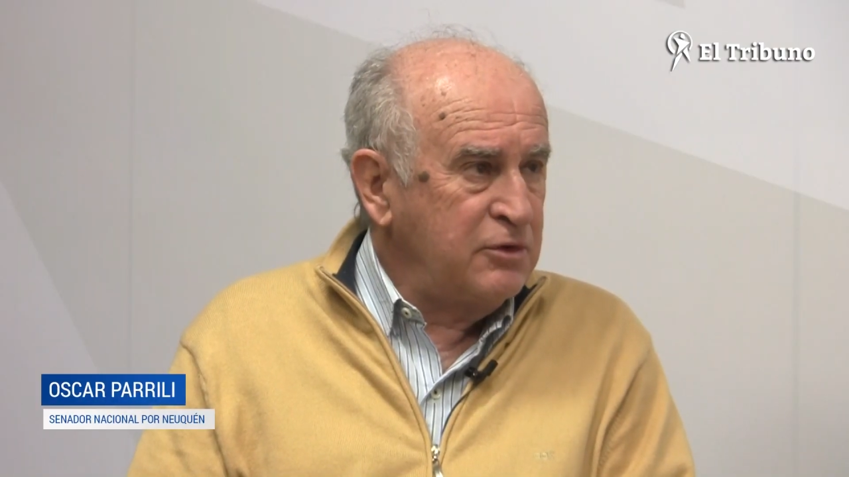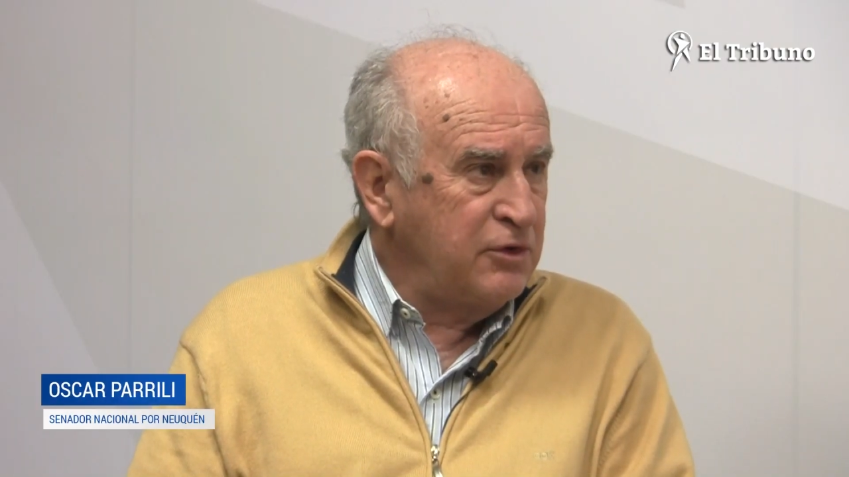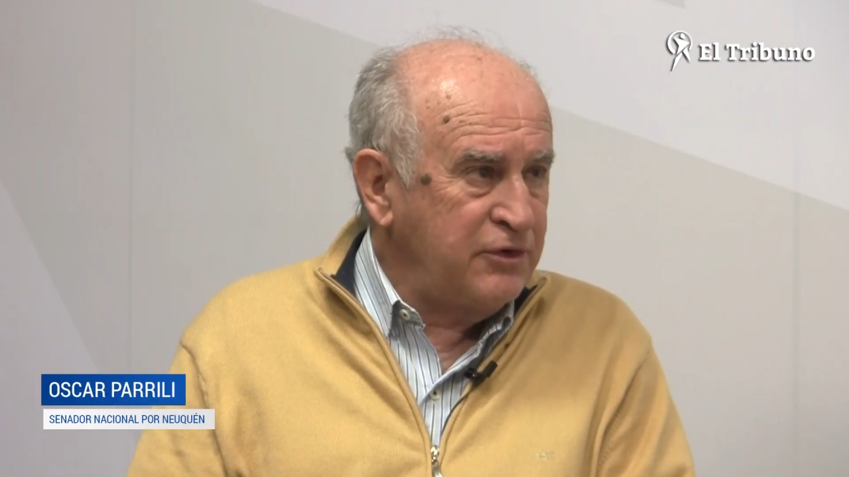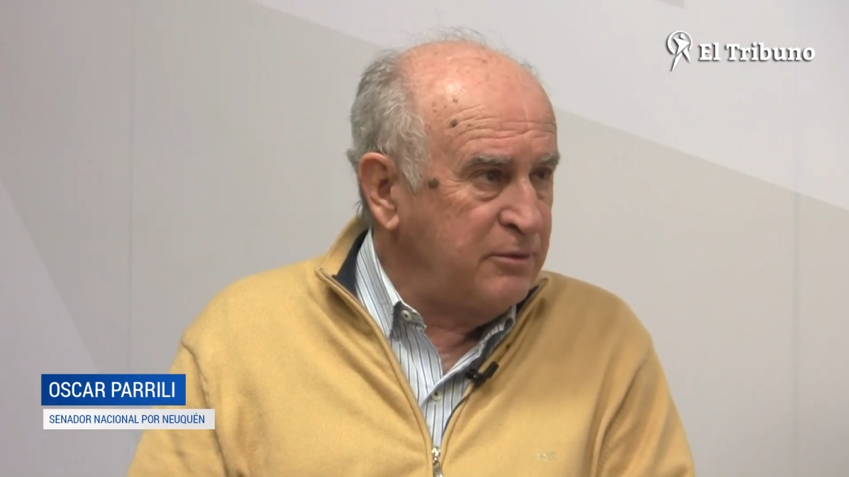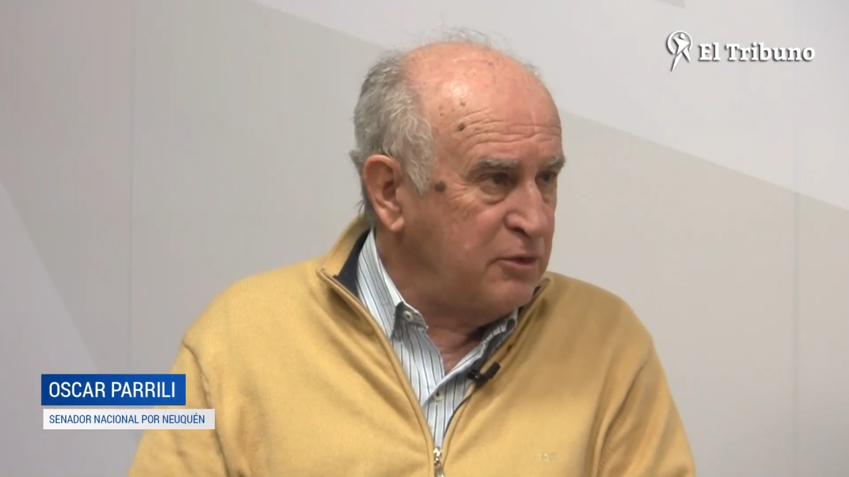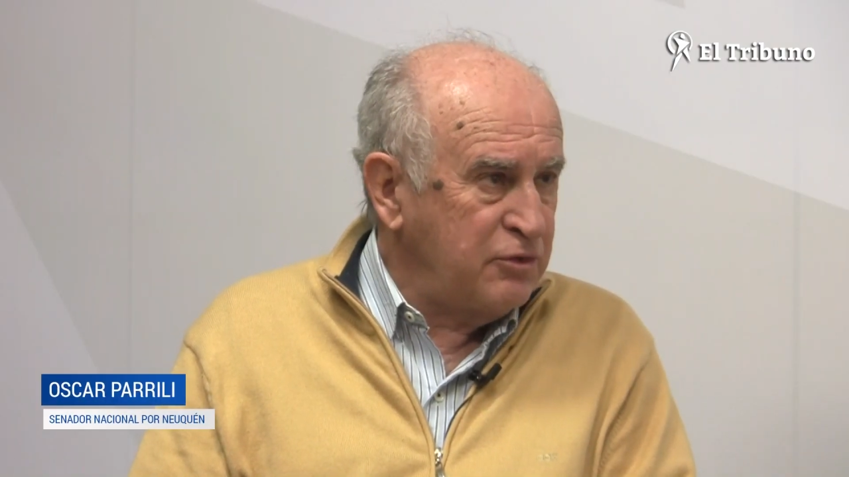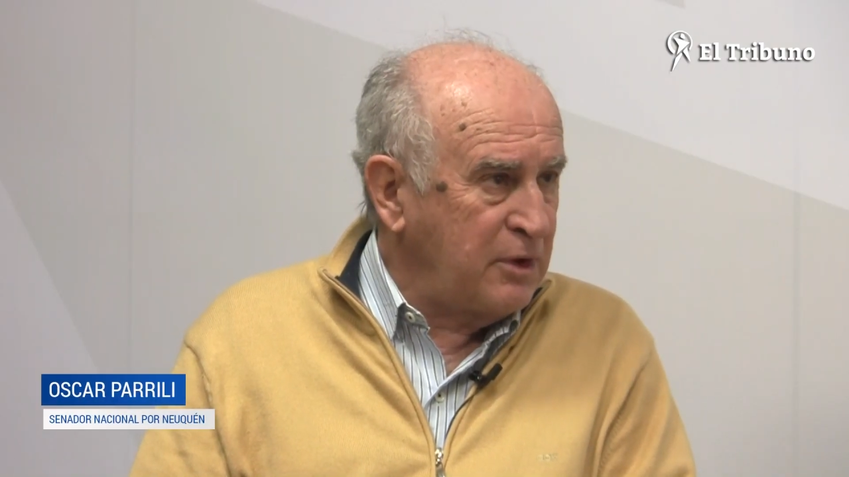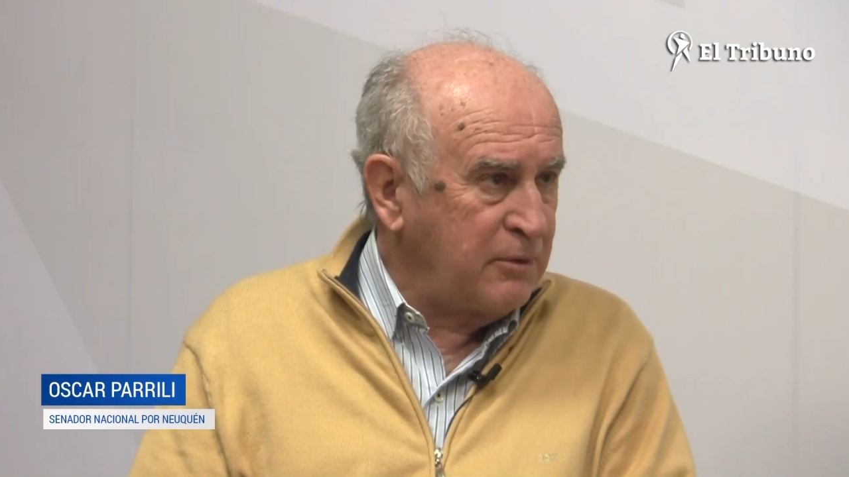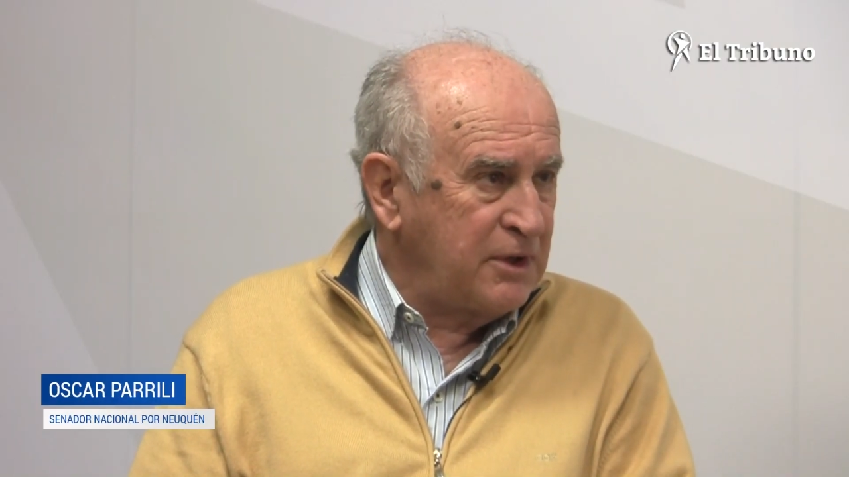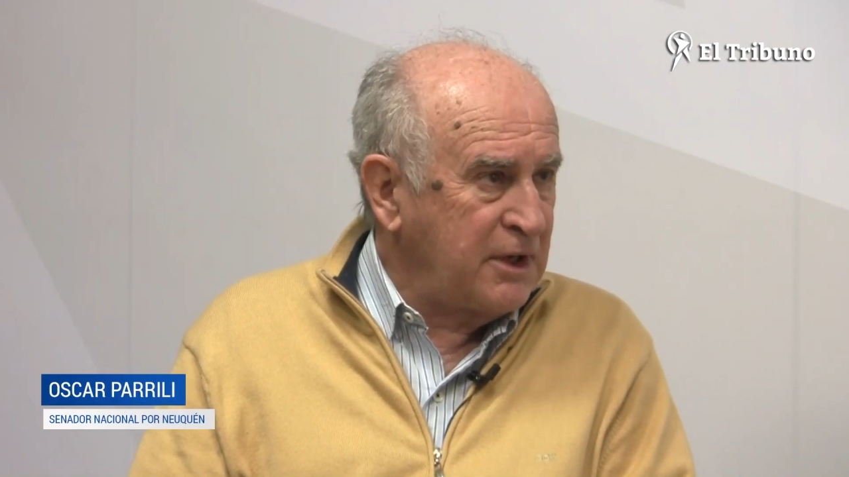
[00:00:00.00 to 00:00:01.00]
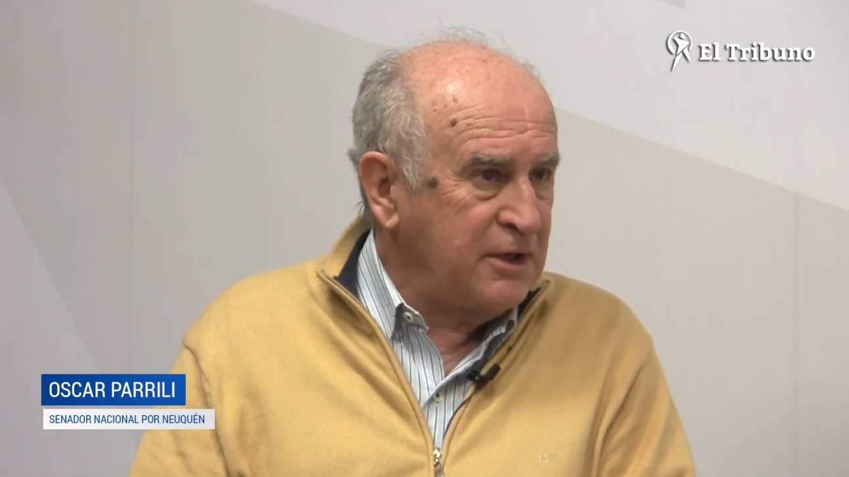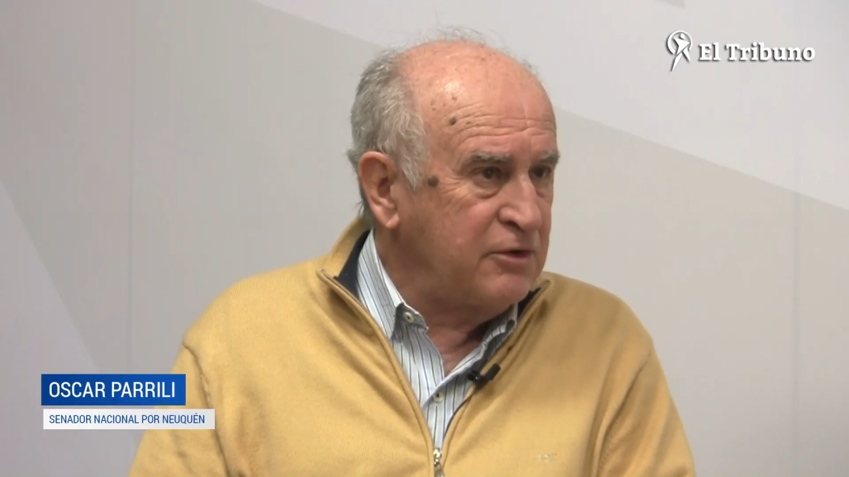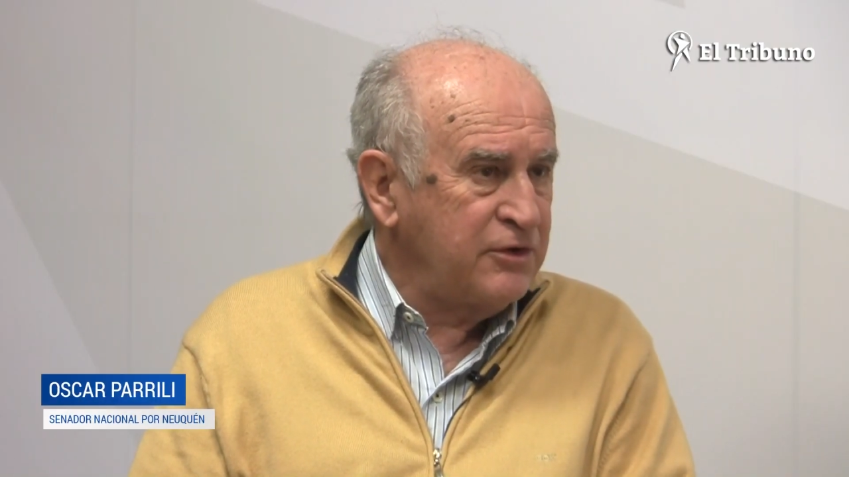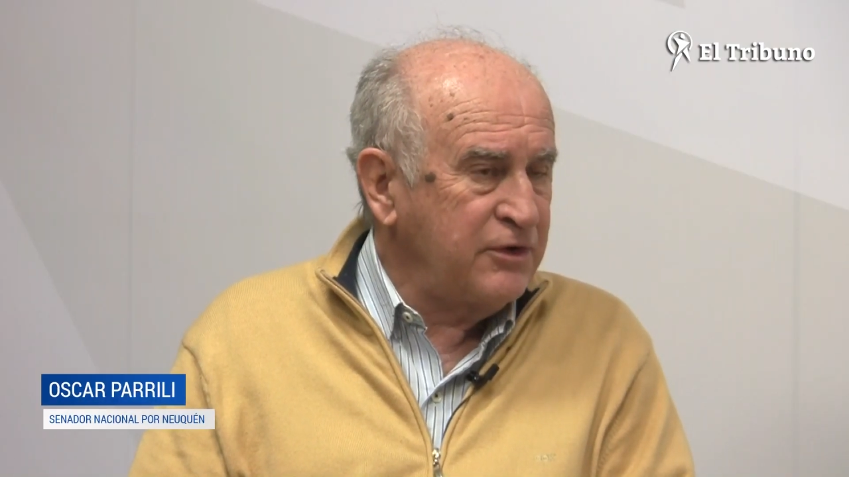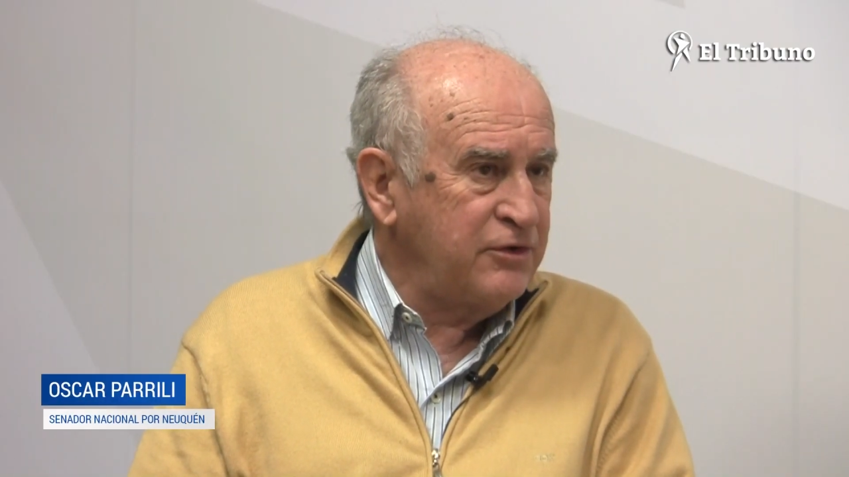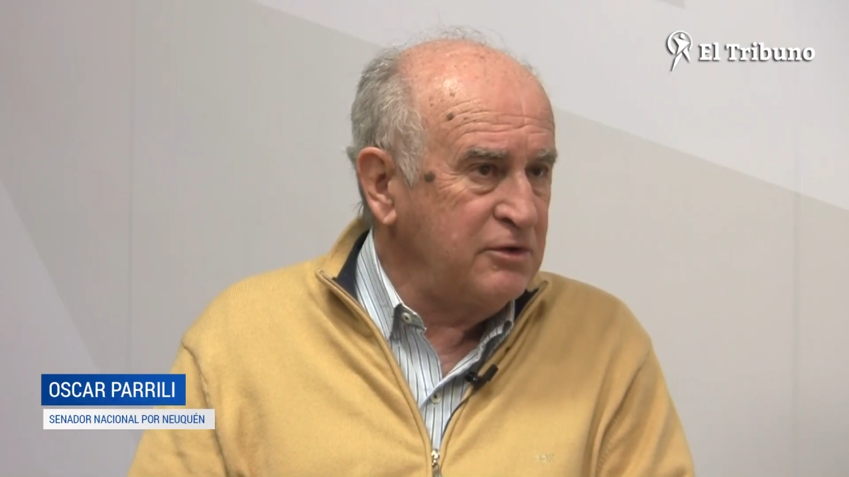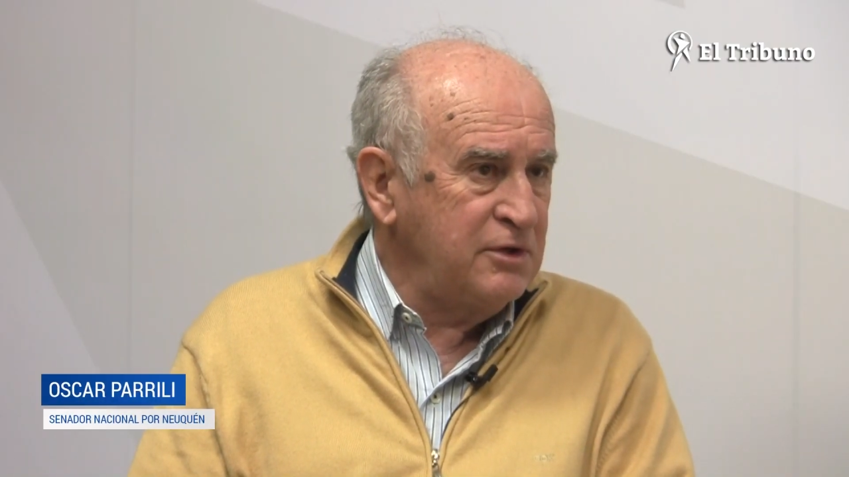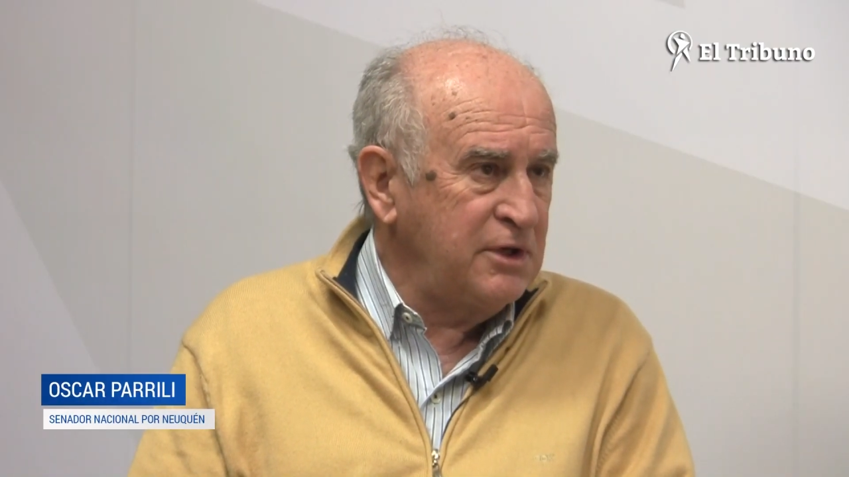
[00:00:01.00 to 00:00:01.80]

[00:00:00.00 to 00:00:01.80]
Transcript: no hicimos una buena negociación